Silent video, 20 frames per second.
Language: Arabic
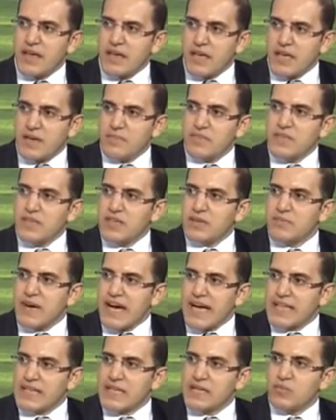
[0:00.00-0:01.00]
ابني
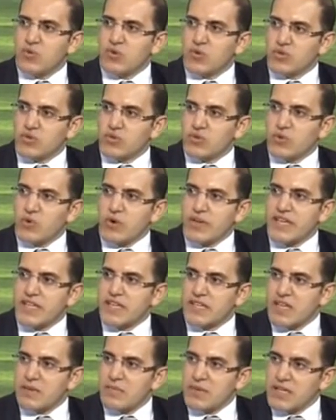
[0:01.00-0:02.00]
بعلمه انه يروح
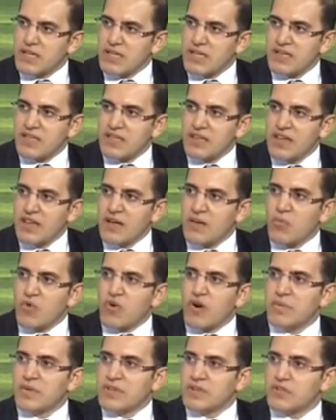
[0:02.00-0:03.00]
ينتمي النادي
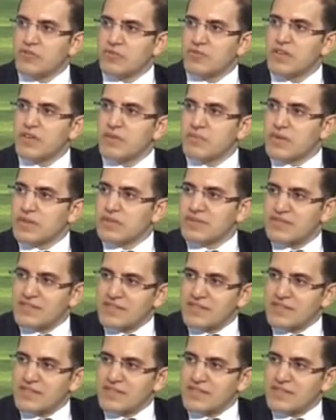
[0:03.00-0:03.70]
مقابل انه بيقبض